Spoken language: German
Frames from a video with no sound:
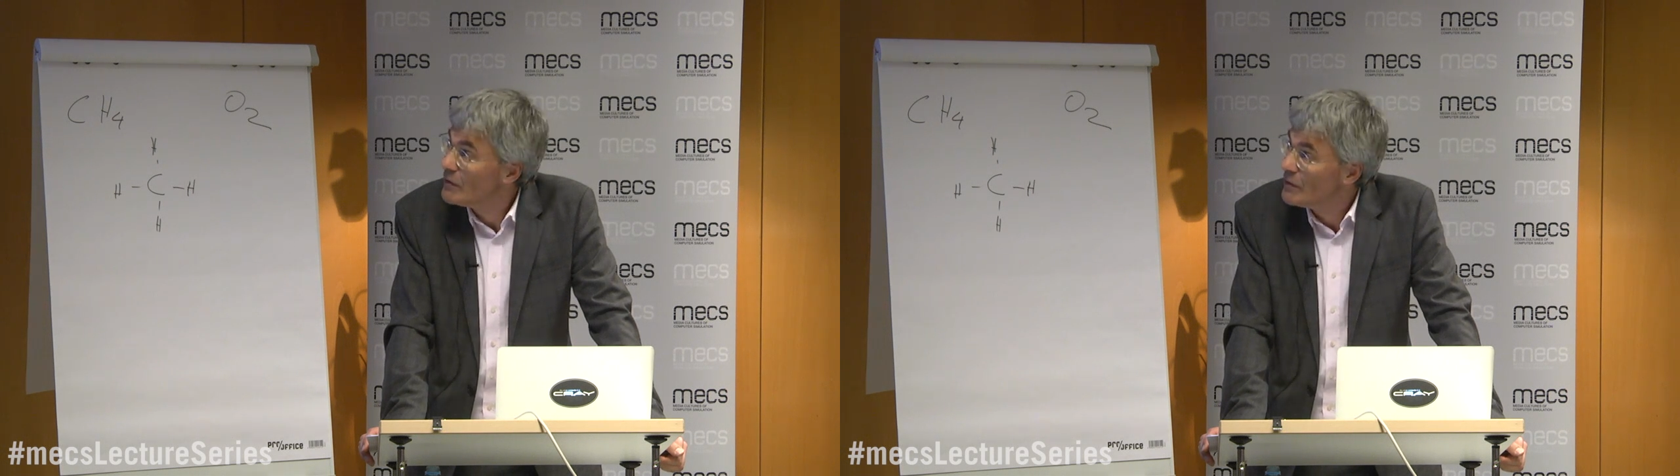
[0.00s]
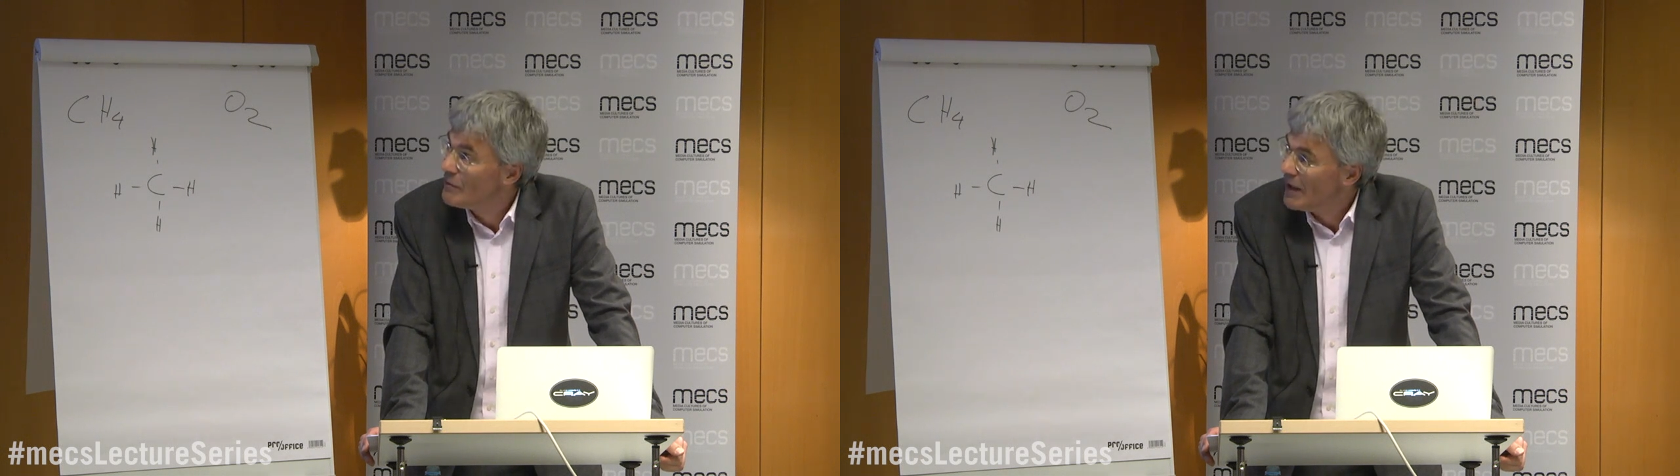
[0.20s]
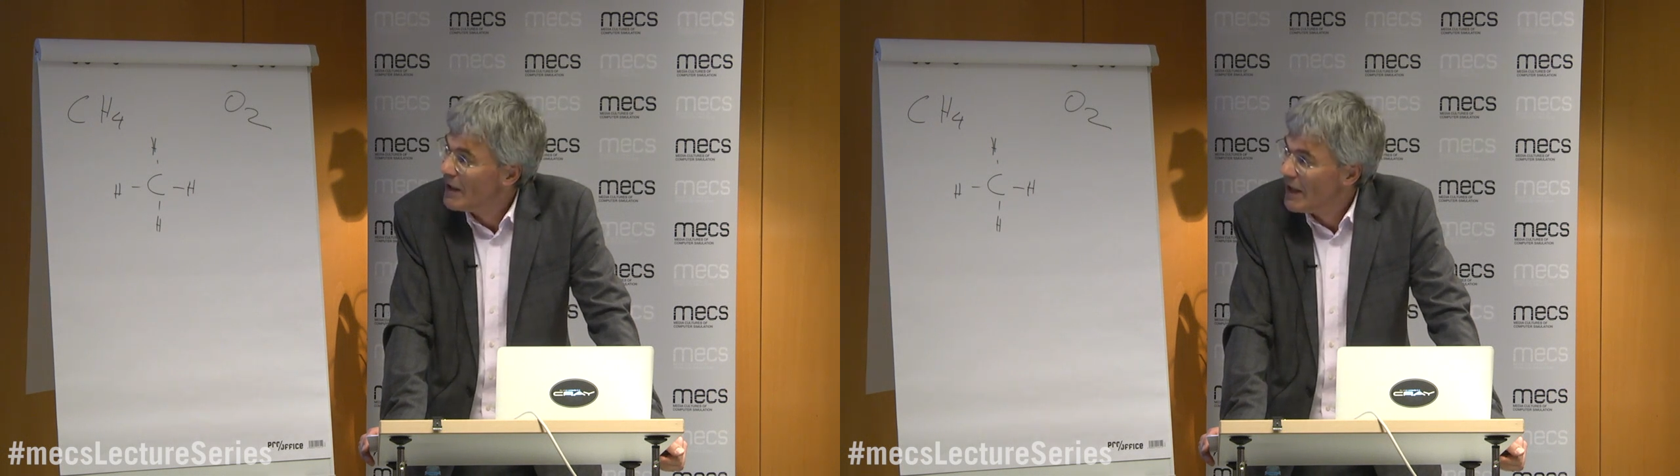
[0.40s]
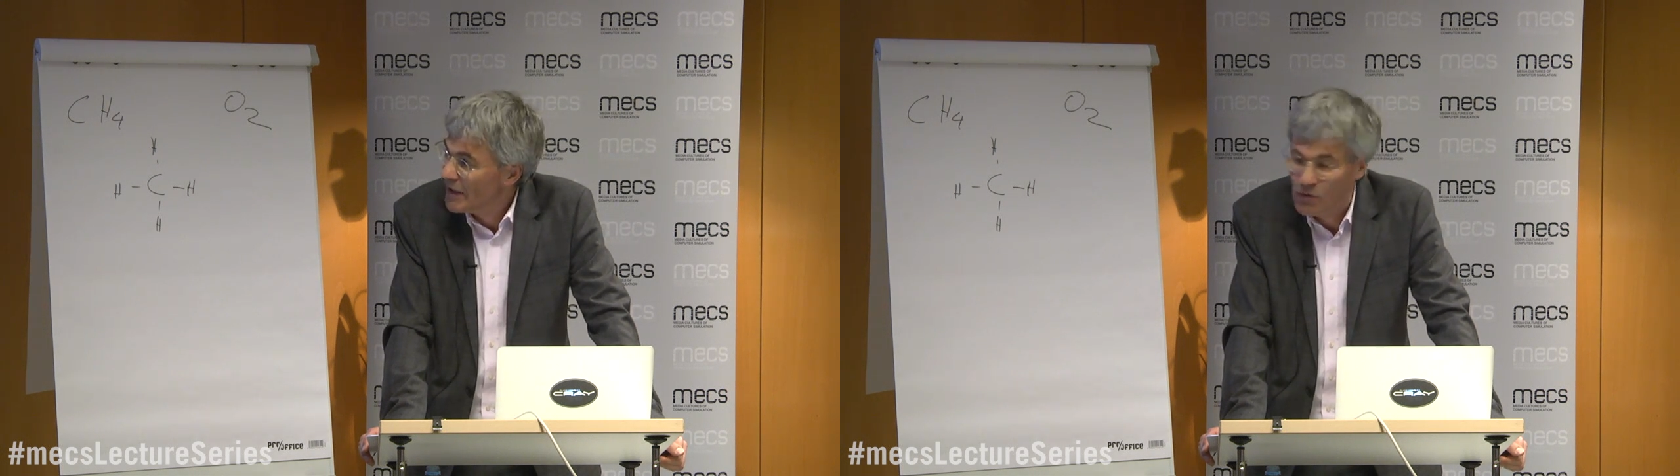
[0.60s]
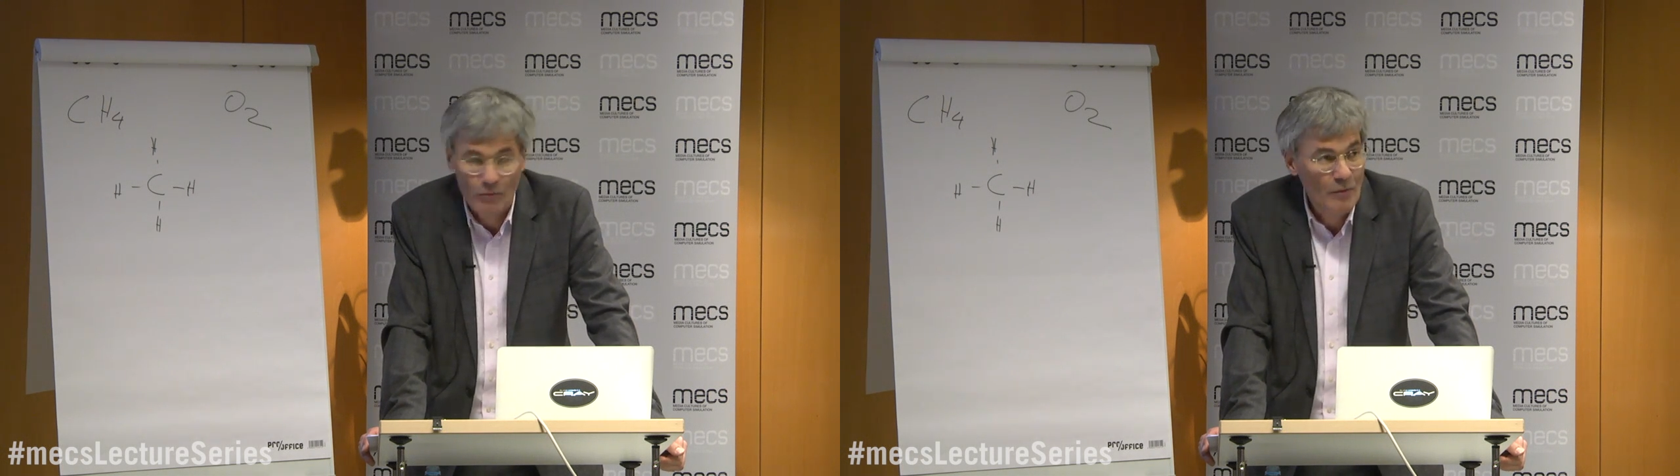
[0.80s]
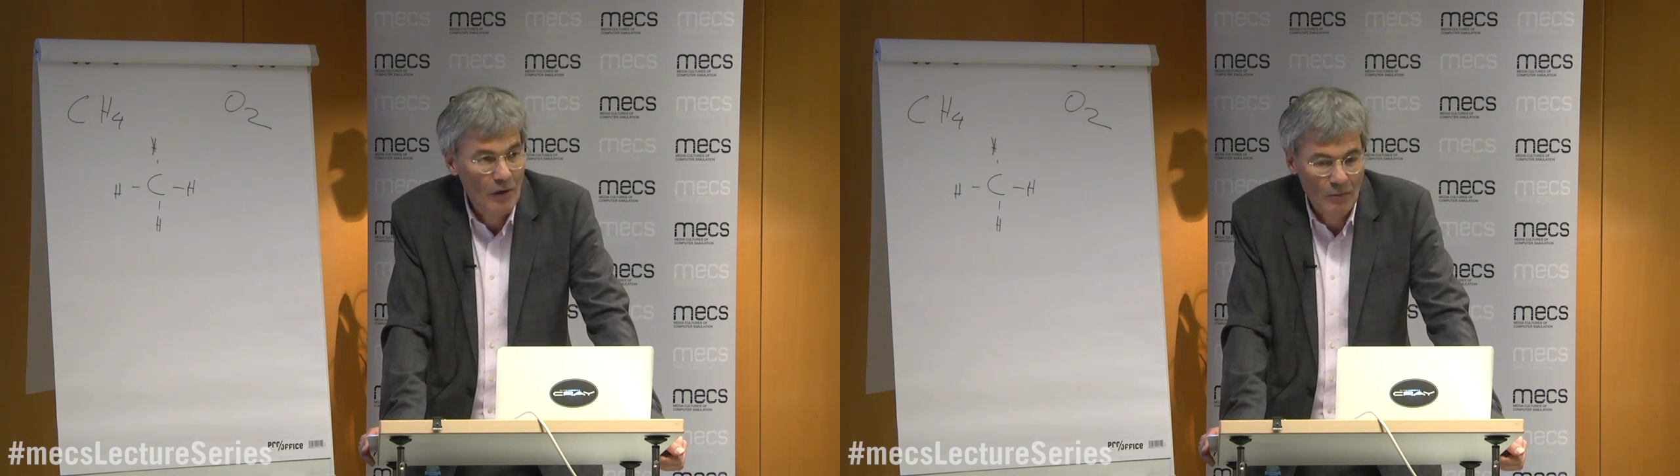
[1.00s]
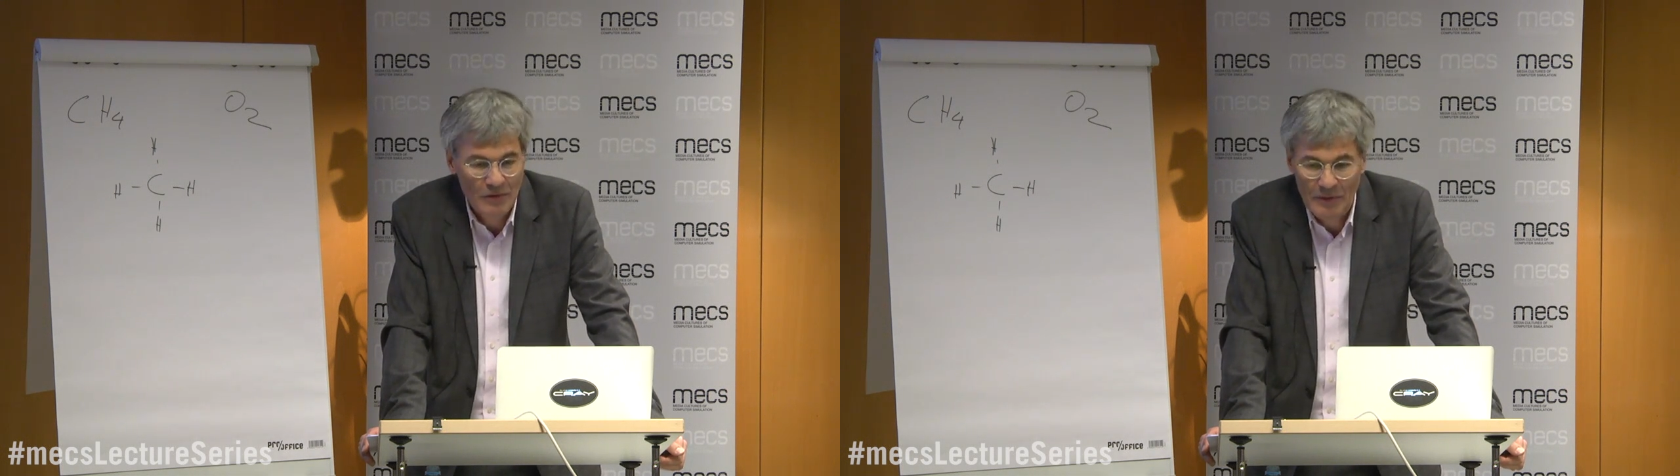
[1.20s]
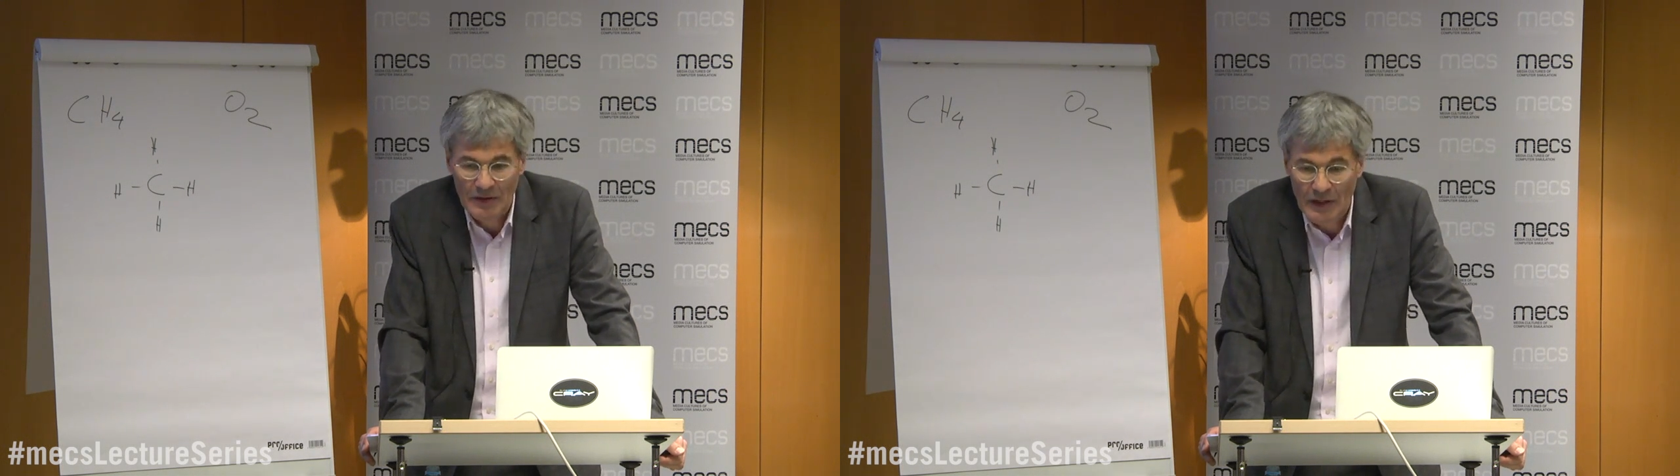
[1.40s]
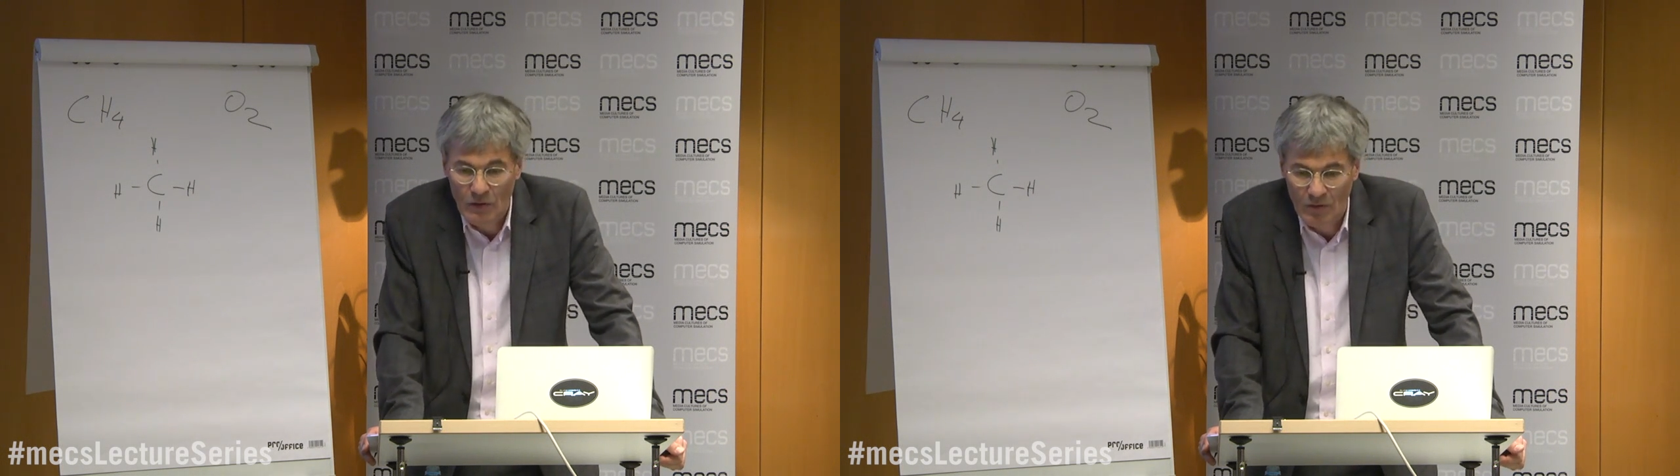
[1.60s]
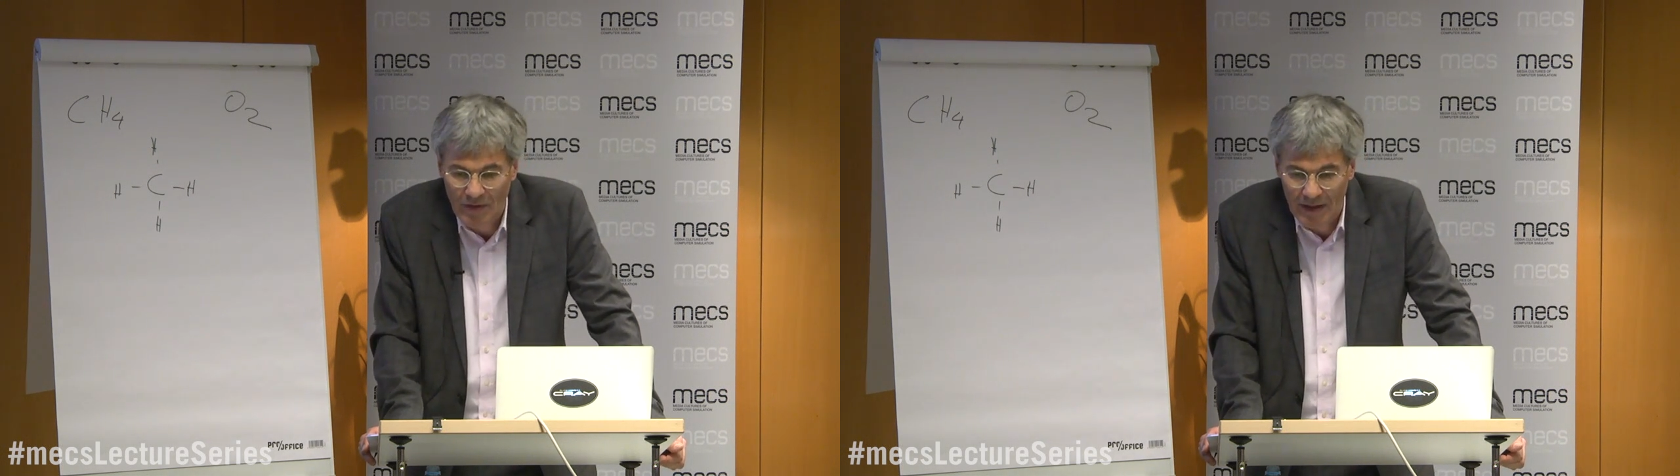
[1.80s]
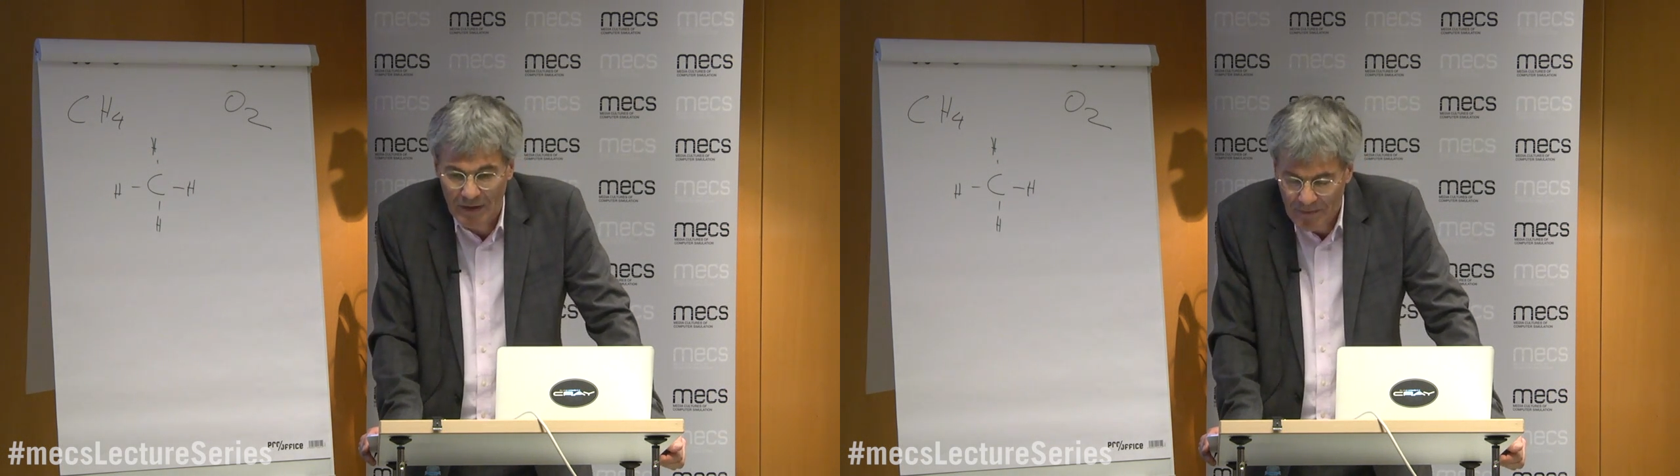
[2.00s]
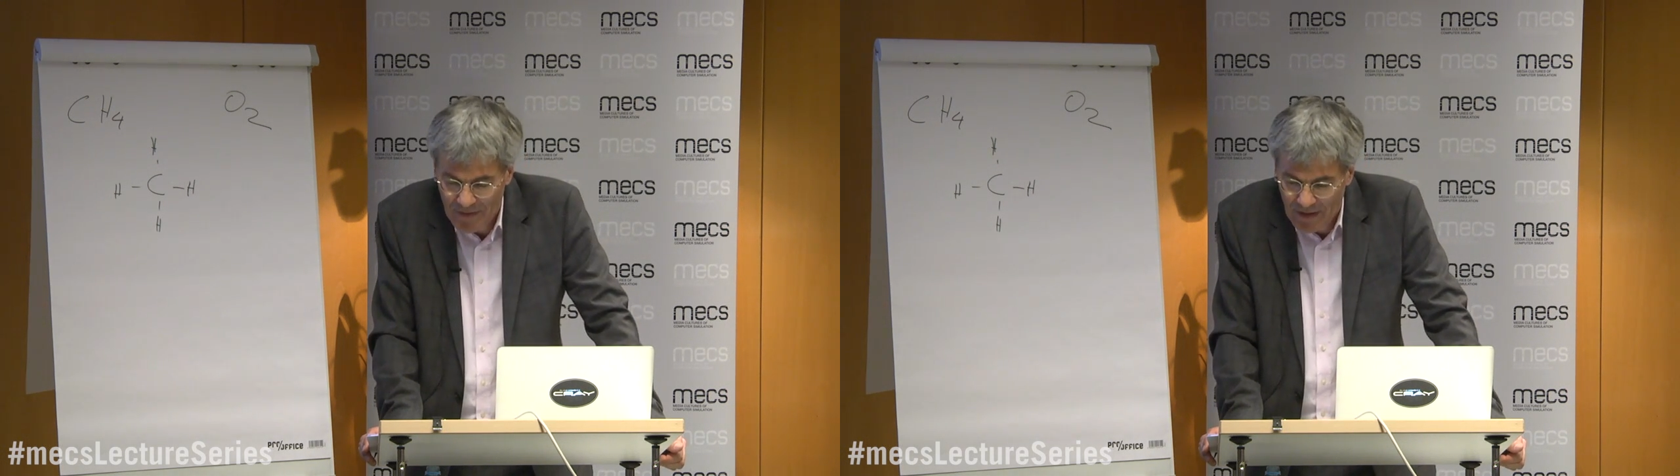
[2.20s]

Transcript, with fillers: im Archaikum überhaupt die Bedingung war,